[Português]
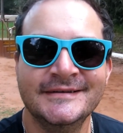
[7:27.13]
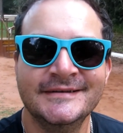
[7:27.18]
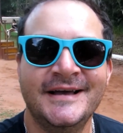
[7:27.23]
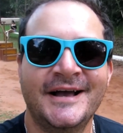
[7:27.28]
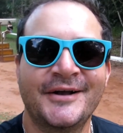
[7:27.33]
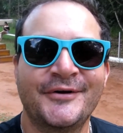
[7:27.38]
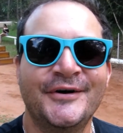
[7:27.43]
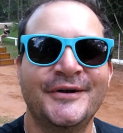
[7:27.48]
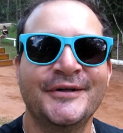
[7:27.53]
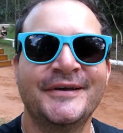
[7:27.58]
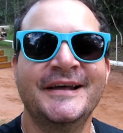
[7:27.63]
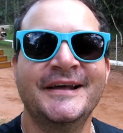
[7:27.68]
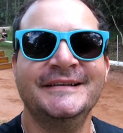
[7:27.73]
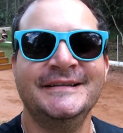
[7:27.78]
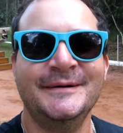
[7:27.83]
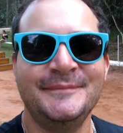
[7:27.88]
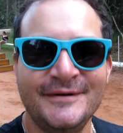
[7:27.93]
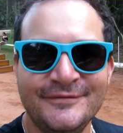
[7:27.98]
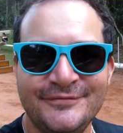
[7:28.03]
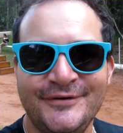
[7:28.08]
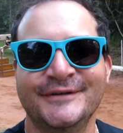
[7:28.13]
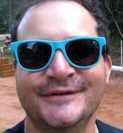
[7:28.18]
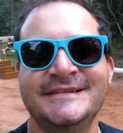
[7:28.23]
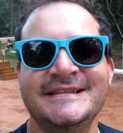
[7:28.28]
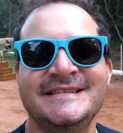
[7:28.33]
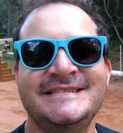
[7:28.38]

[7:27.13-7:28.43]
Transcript: Agora eu quero dar uma volta